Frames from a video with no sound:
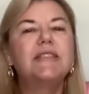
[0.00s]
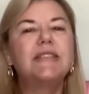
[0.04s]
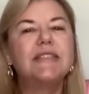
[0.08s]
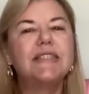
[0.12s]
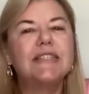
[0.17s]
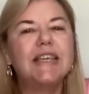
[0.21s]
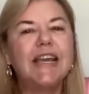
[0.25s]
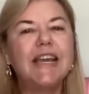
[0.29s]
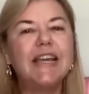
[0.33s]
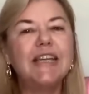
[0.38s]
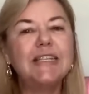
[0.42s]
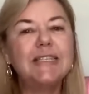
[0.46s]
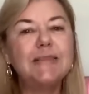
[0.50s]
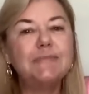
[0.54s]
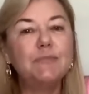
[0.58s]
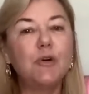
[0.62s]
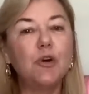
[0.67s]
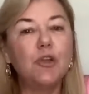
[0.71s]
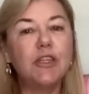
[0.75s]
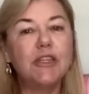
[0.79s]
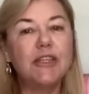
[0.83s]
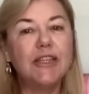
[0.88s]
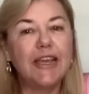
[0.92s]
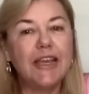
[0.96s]
seis
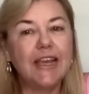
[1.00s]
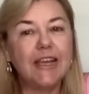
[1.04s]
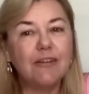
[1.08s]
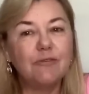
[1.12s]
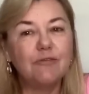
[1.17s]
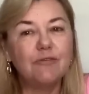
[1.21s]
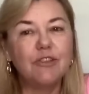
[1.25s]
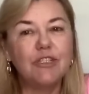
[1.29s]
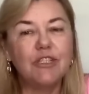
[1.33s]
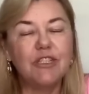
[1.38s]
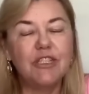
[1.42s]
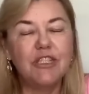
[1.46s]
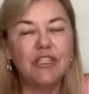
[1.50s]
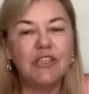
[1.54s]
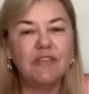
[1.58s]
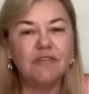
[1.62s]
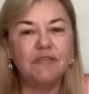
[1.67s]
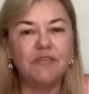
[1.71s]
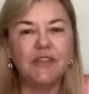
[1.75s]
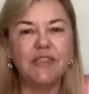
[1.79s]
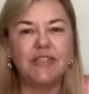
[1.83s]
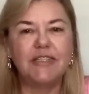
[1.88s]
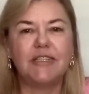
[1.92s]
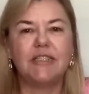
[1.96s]
modelos de
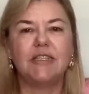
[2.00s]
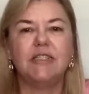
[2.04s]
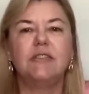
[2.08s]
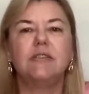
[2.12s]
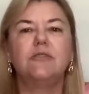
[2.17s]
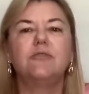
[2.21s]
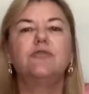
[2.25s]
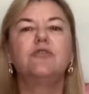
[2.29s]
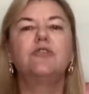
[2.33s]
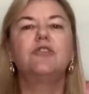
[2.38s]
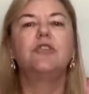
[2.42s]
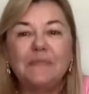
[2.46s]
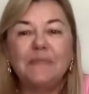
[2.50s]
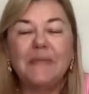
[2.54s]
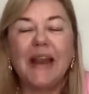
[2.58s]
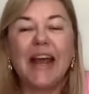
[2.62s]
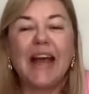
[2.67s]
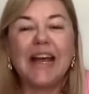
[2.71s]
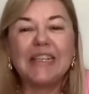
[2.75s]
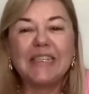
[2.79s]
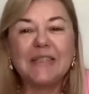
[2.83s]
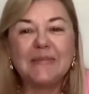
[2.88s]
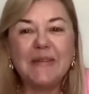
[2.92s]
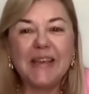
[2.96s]
vestidos
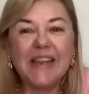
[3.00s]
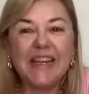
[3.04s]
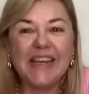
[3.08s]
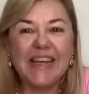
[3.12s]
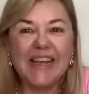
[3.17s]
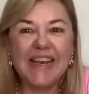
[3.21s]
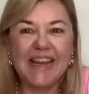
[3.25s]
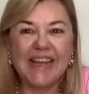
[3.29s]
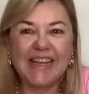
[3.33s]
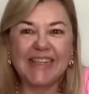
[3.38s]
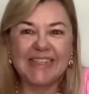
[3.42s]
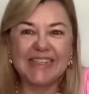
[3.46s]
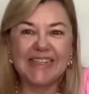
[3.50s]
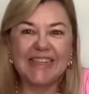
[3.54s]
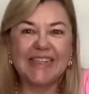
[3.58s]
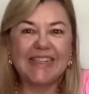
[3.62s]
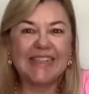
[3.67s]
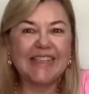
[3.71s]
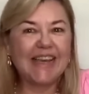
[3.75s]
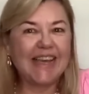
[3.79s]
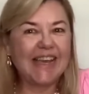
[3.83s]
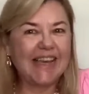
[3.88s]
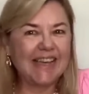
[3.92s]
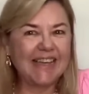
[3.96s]
para as meninas que
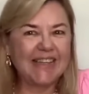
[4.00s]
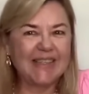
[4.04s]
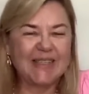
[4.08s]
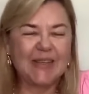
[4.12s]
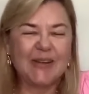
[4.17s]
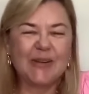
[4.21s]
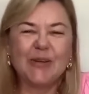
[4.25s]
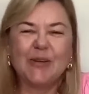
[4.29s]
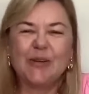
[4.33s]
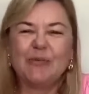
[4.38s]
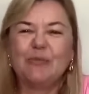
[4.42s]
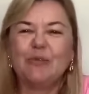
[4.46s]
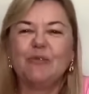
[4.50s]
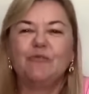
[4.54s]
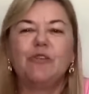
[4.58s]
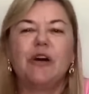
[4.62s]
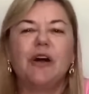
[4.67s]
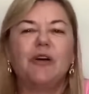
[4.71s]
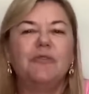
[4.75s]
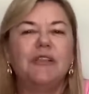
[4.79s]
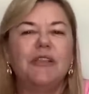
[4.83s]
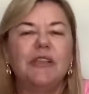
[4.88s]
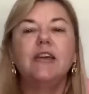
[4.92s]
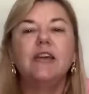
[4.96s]
têm esse corpo
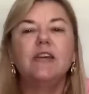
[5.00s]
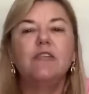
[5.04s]
oval